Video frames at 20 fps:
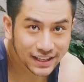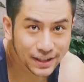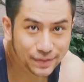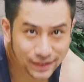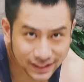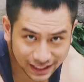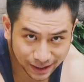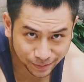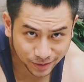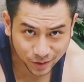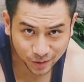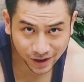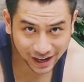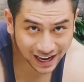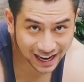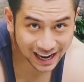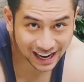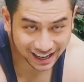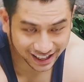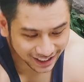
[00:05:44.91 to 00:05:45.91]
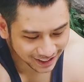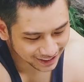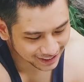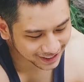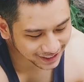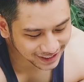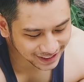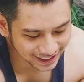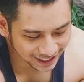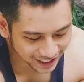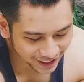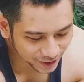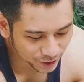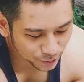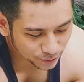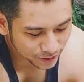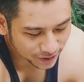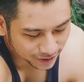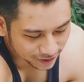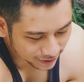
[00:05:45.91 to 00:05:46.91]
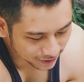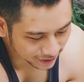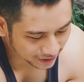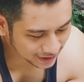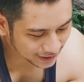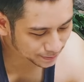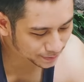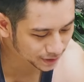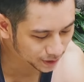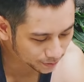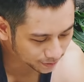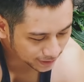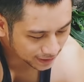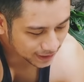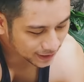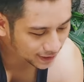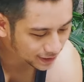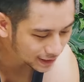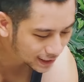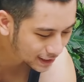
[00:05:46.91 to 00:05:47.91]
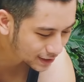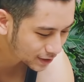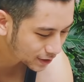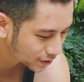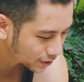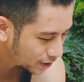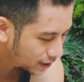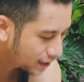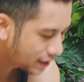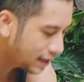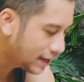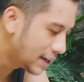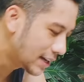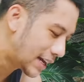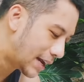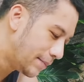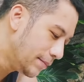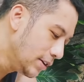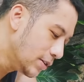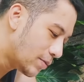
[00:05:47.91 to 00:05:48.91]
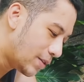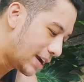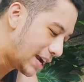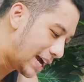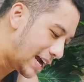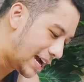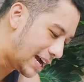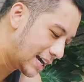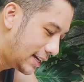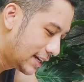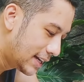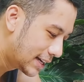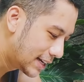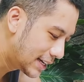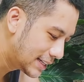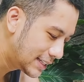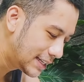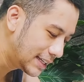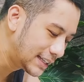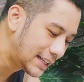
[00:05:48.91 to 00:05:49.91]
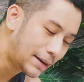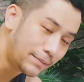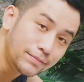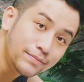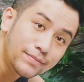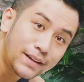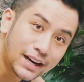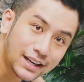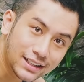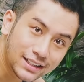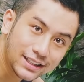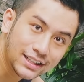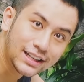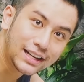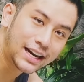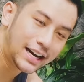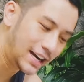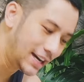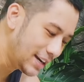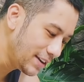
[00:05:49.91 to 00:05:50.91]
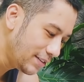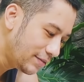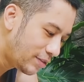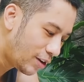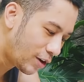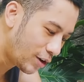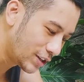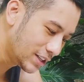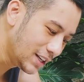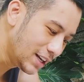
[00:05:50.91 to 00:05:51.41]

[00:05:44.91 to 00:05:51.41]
Khi mà tắm ở ngoài hàng ấy thì chắc chắn là không bao giờ được chăm sóc kỹ như này rồi. Tắm ở ngoài hàng thì người ta sẽ tắm bằng những cái vòi